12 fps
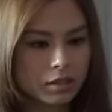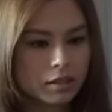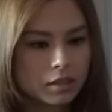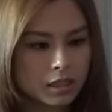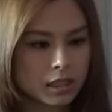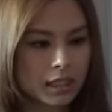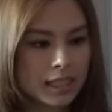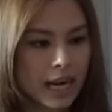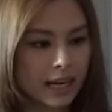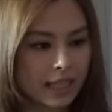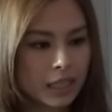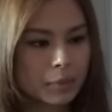自己
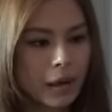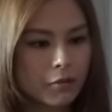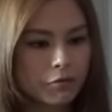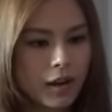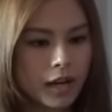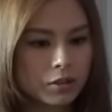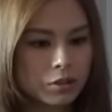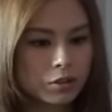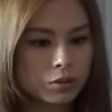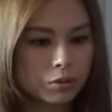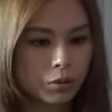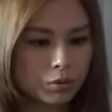想一个办法去
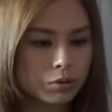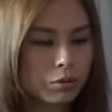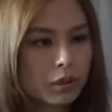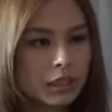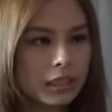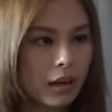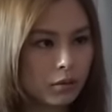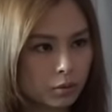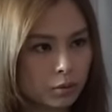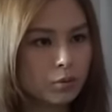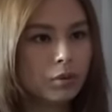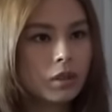走出一条
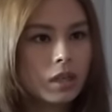路，